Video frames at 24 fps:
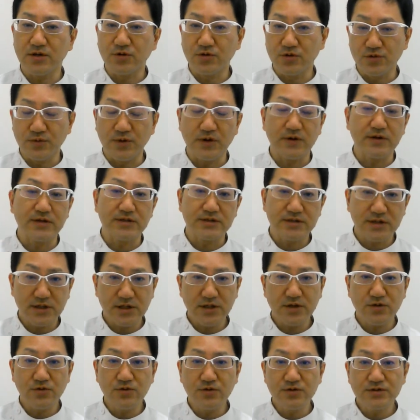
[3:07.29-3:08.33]
言葉悪いですか
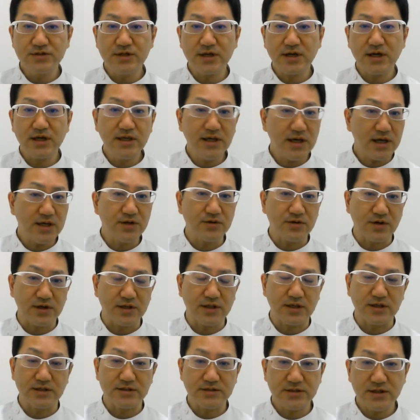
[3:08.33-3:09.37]
ね、大阪以外の方
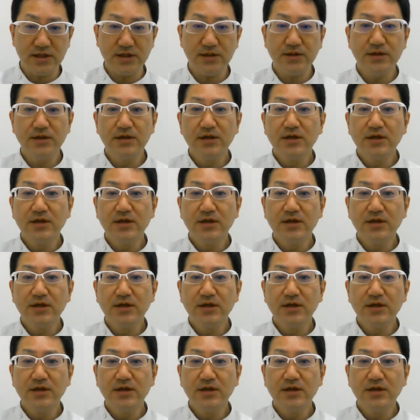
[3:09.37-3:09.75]
ですね。